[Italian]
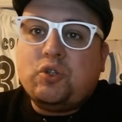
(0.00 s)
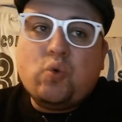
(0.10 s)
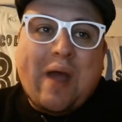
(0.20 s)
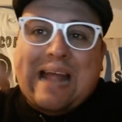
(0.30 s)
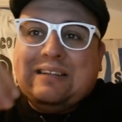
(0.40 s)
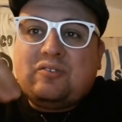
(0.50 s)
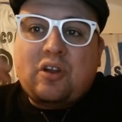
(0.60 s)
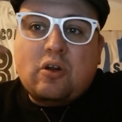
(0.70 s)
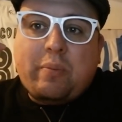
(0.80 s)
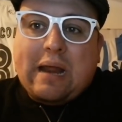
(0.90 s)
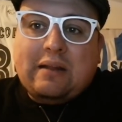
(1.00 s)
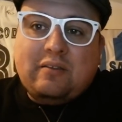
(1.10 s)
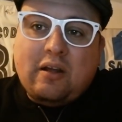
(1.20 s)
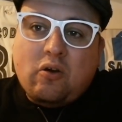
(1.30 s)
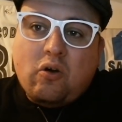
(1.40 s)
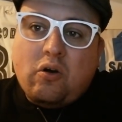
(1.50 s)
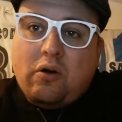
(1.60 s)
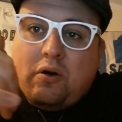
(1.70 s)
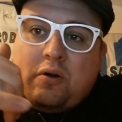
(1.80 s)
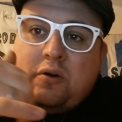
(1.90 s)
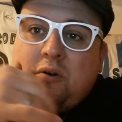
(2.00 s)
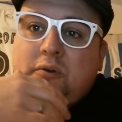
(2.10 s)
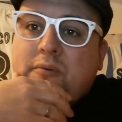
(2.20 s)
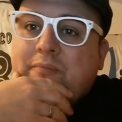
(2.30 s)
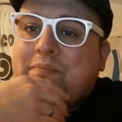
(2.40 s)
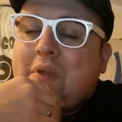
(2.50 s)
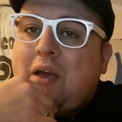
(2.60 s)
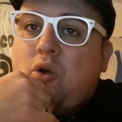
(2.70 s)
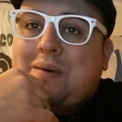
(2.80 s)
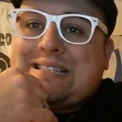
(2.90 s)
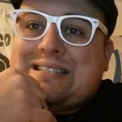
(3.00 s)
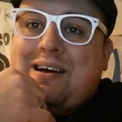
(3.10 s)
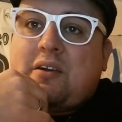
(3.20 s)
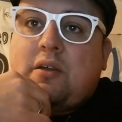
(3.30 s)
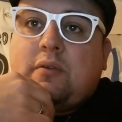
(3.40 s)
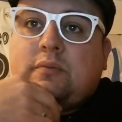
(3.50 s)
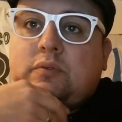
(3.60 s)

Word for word: tu entri, lo prendi e lo e lo massacri.